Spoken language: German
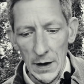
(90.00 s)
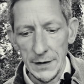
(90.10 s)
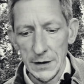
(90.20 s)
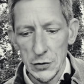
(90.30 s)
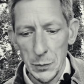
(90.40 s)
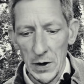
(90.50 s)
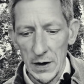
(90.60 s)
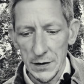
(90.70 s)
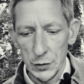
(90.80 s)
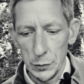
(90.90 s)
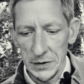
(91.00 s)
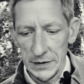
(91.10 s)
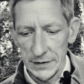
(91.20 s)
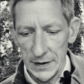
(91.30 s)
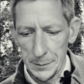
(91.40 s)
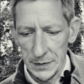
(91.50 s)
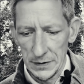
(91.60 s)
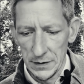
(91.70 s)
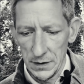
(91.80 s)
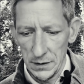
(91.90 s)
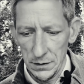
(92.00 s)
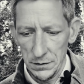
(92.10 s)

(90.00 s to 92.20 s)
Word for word: Einige sprachen über den Tempel,